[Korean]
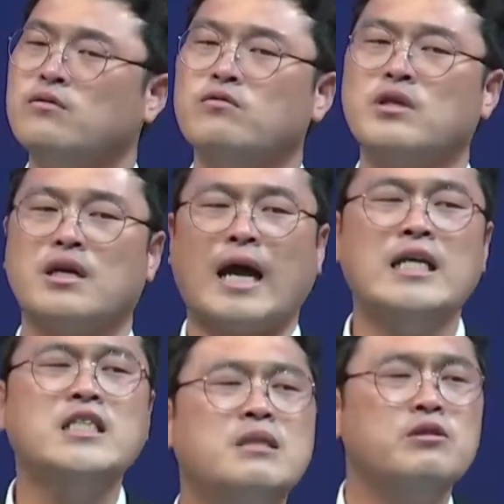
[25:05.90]
우리가
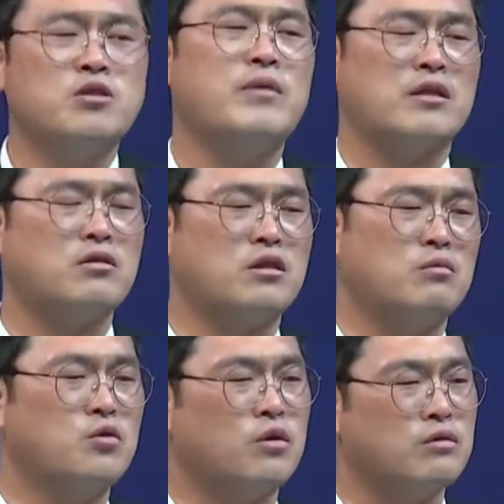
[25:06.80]
관심을 좀
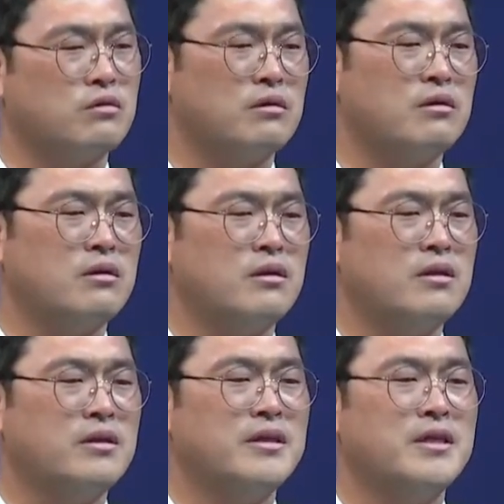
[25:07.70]
가졌으면 좋겠어요.
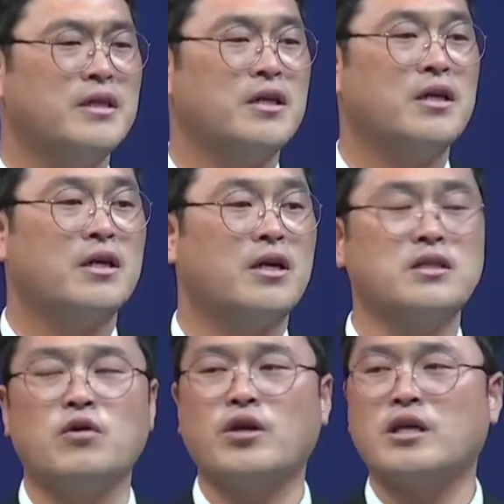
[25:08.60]

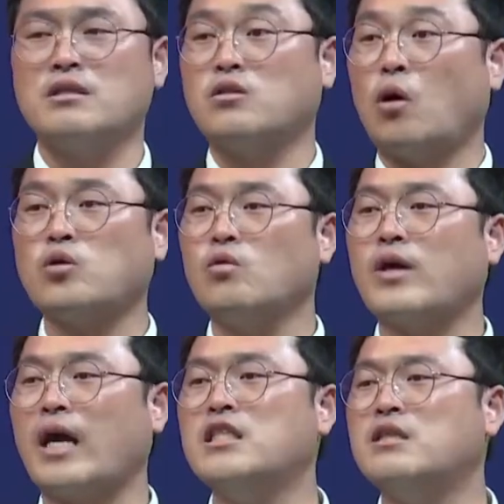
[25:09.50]
그런데 여기에는 더더욱
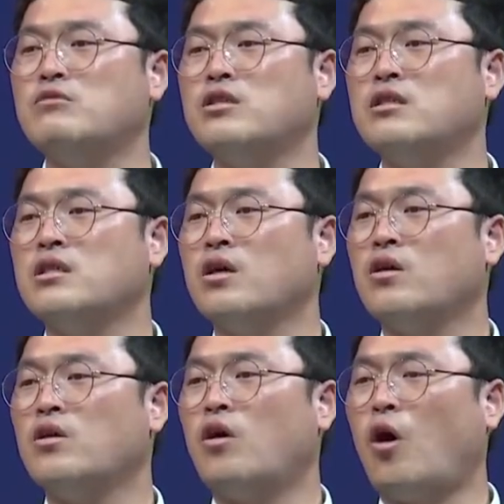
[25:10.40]
관심이
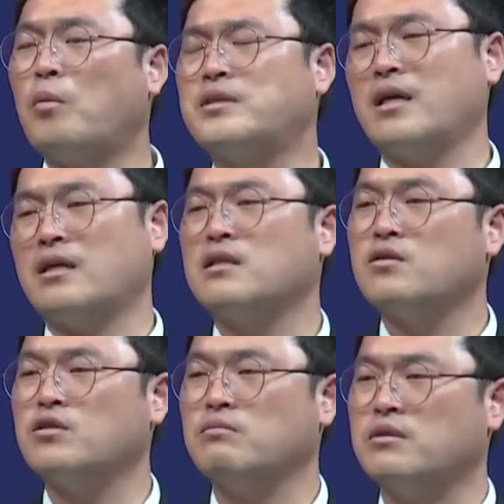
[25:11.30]
없다라는
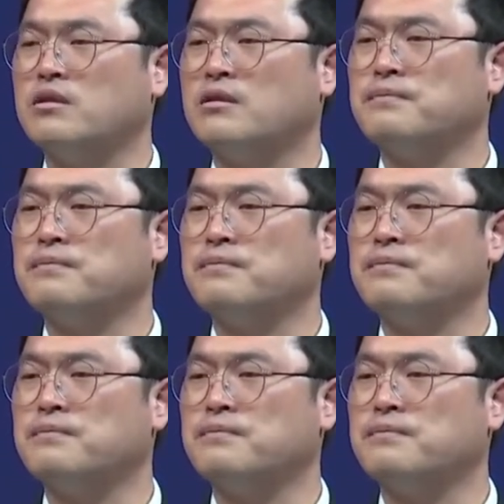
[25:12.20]
것입니다.